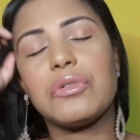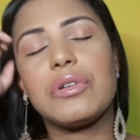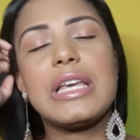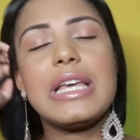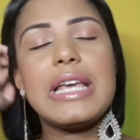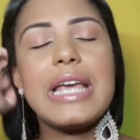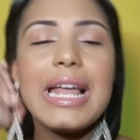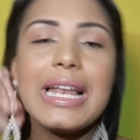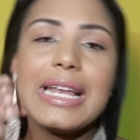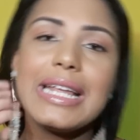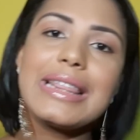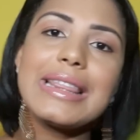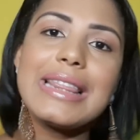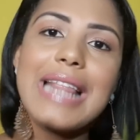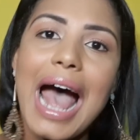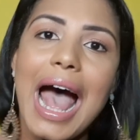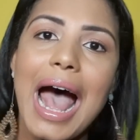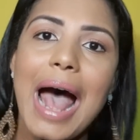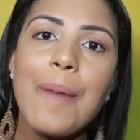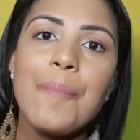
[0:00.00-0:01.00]
que ele
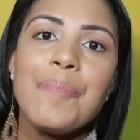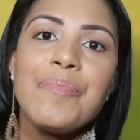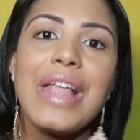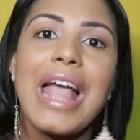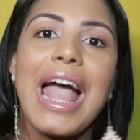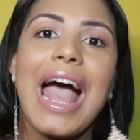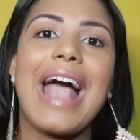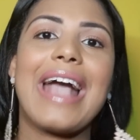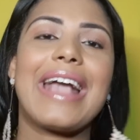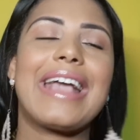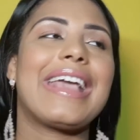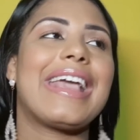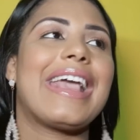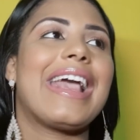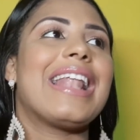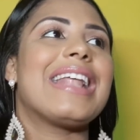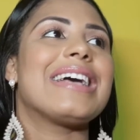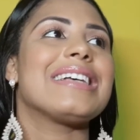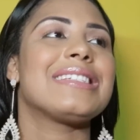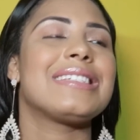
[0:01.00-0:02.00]
dá,
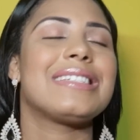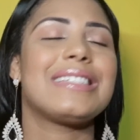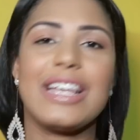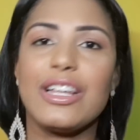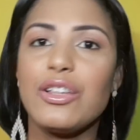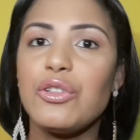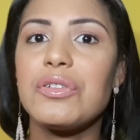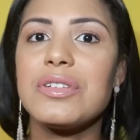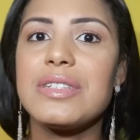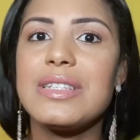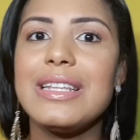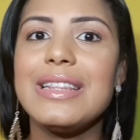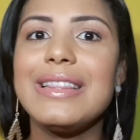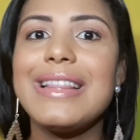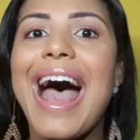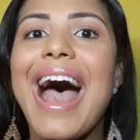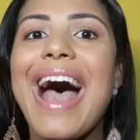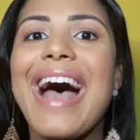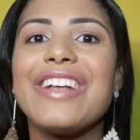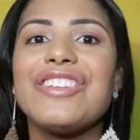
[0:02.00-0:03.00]
aquela
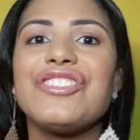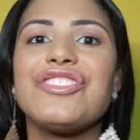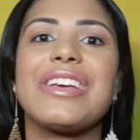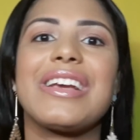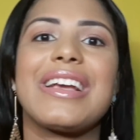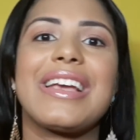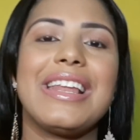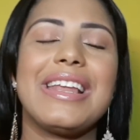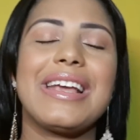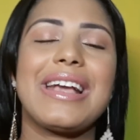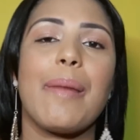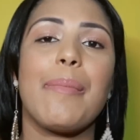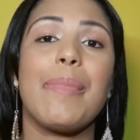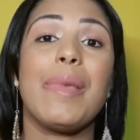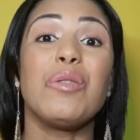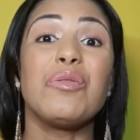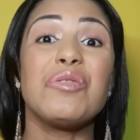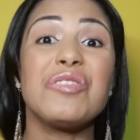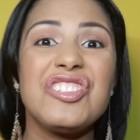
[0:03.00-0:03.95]
sedosidade, aquele cabelo